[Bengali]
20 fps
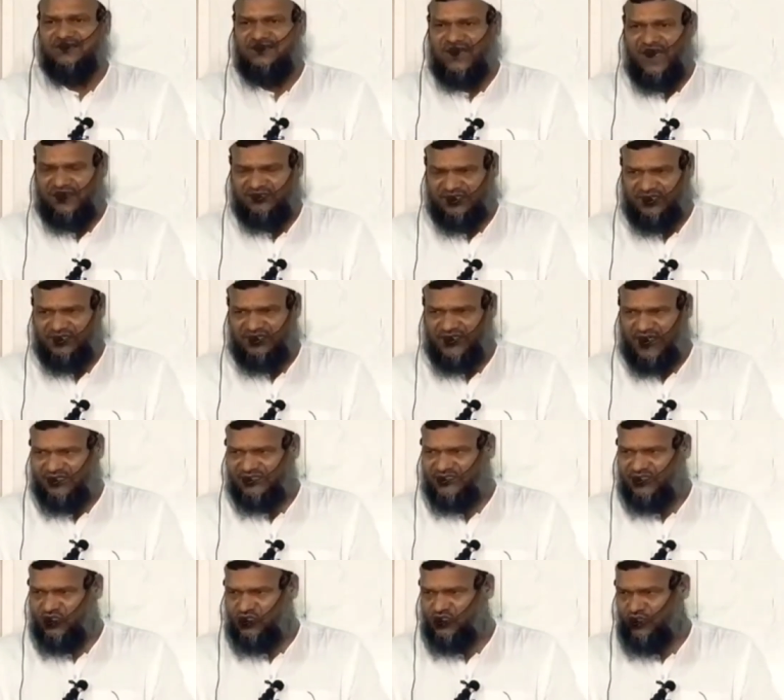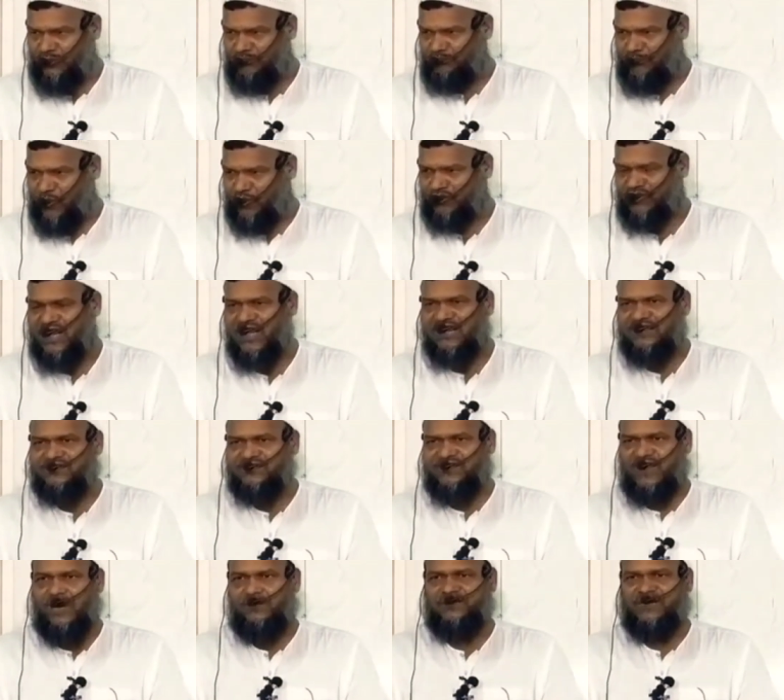জাতির জাতীয় সম্পদ
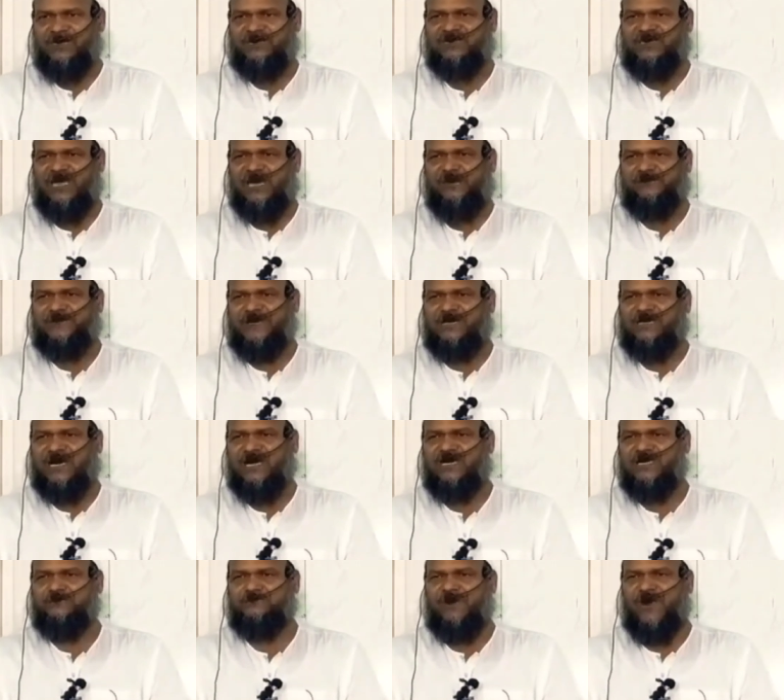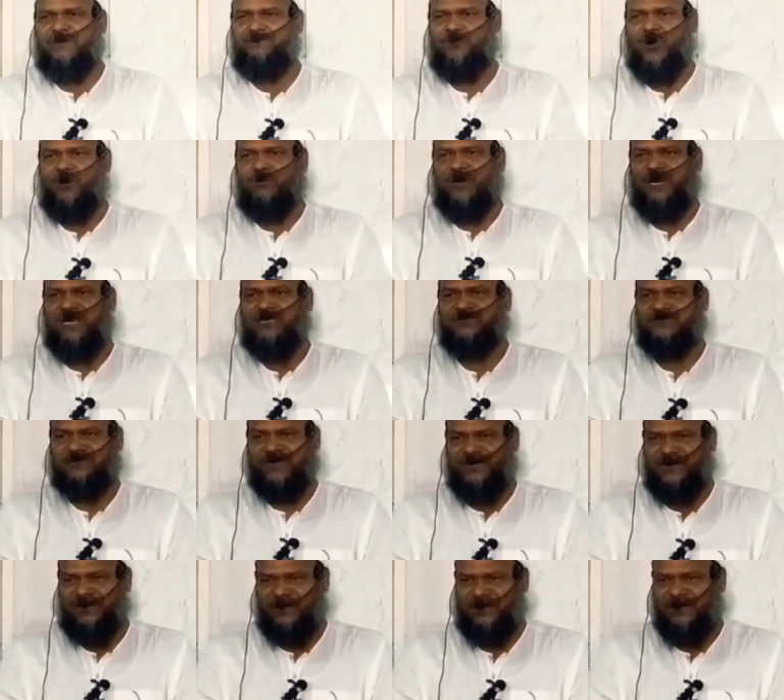জামিয়া সালাফিয়া ডাঙ্গিপাড়া পাওয়ার
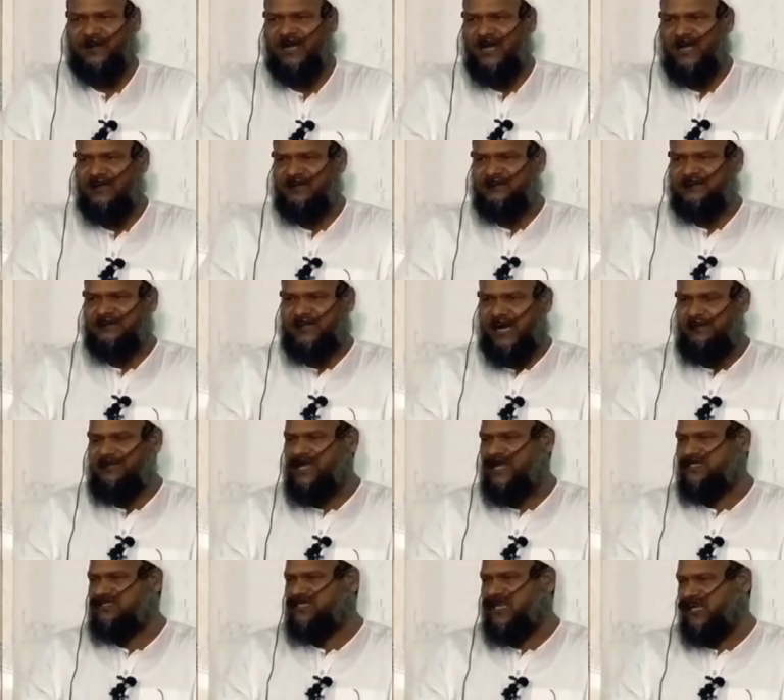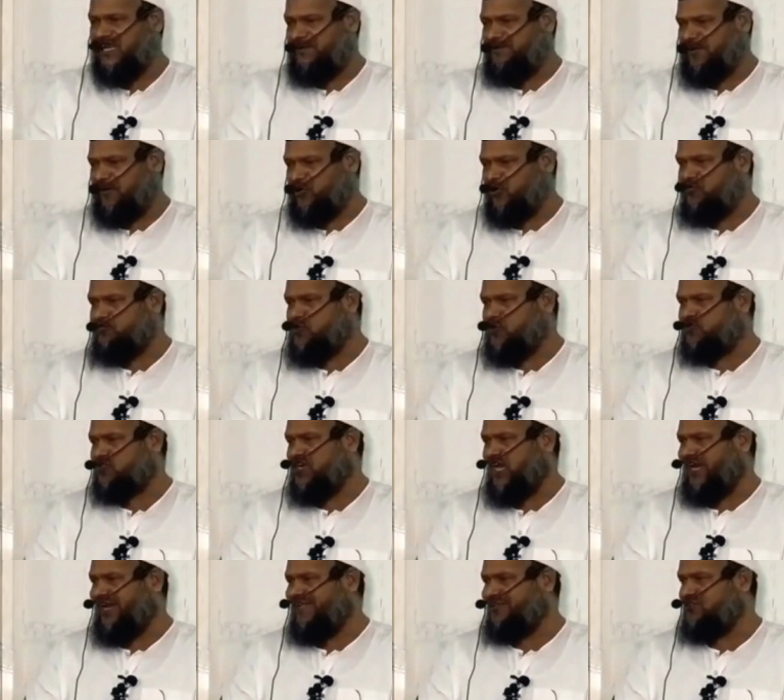চাই জামিয়া সালাফিয়া রূপগঞ্জ
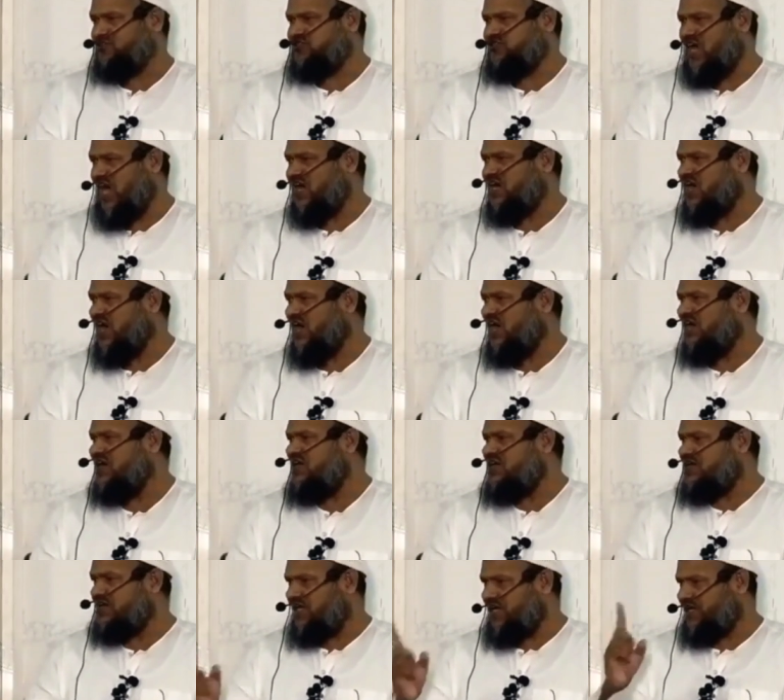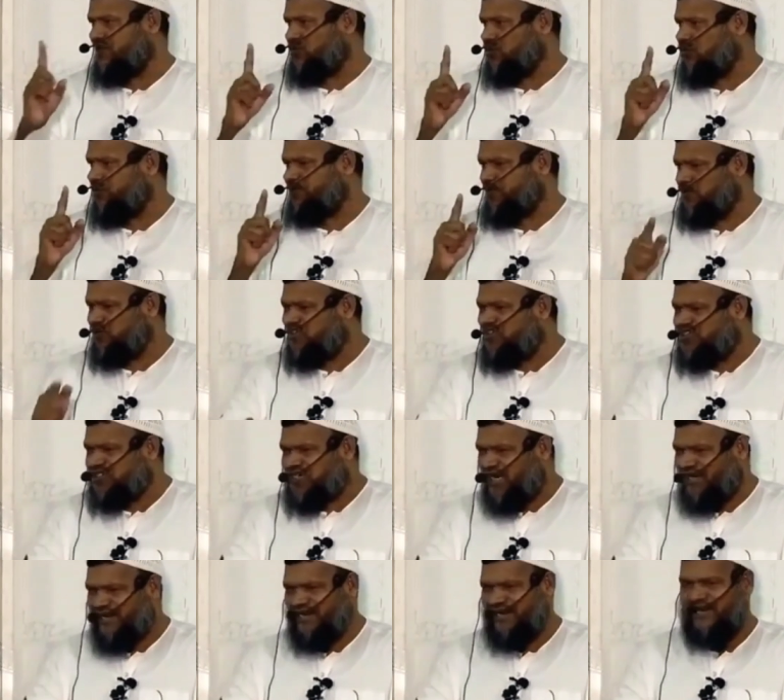নারায়ণগঞ্জ ঢাকা এই দুই
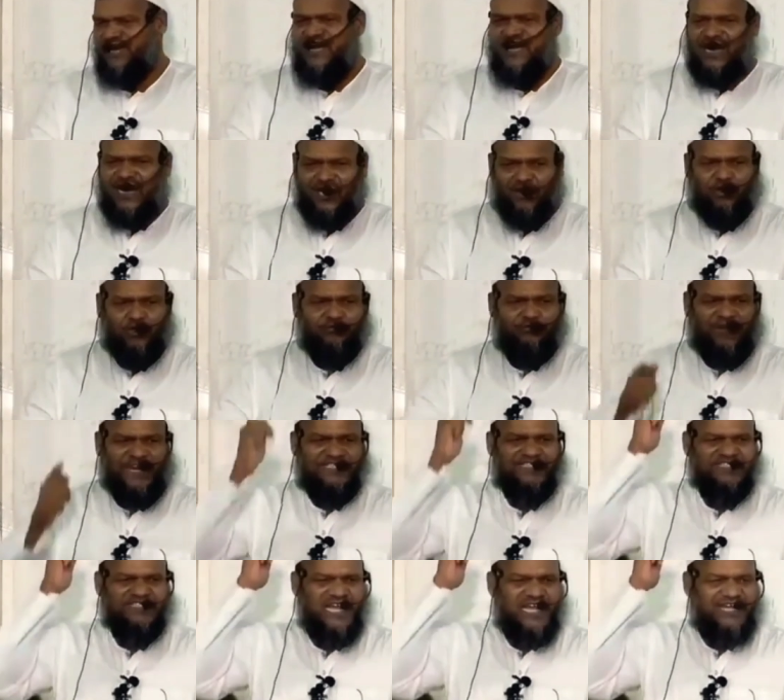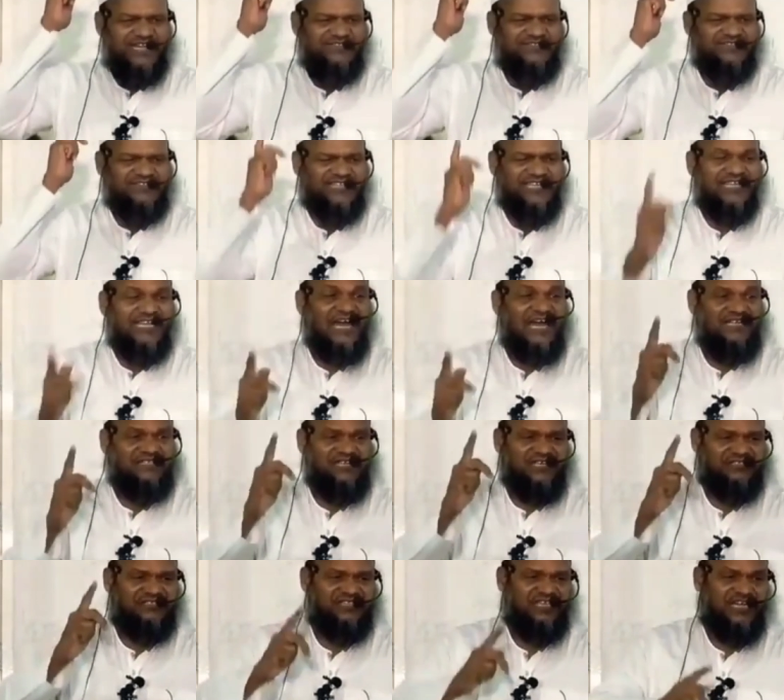প্রতিষ্ঠানে এখন প্রায় সাড়ে তিন
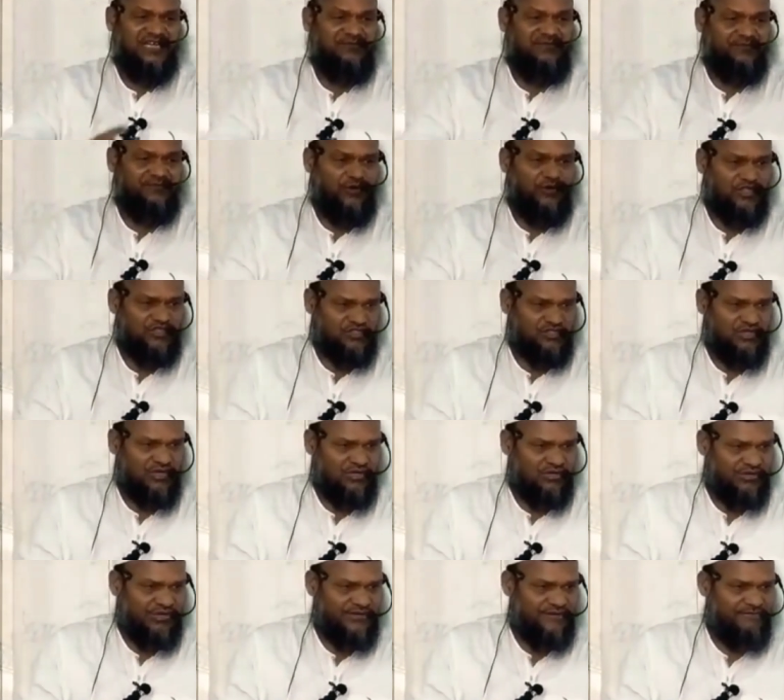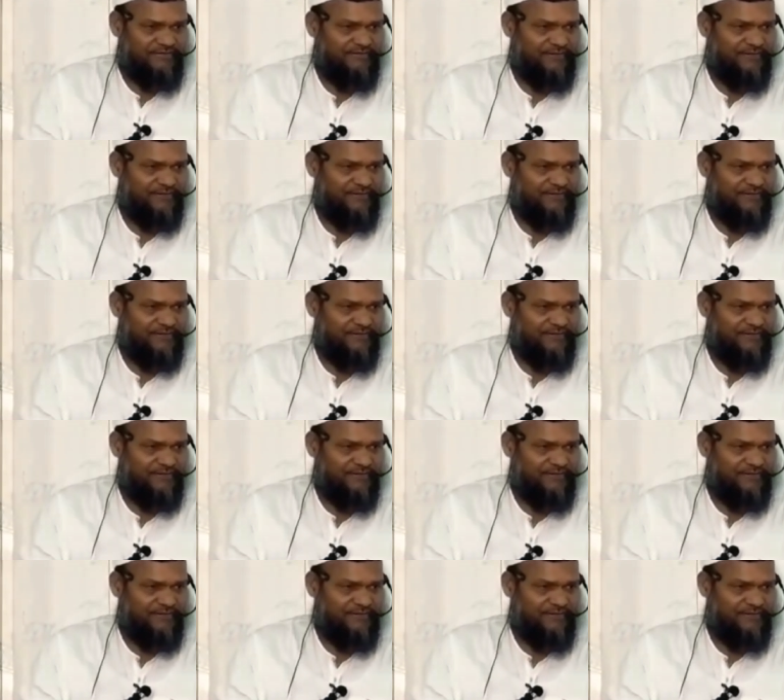হাজার ছেলে মেয়ে পড়াশোনা করে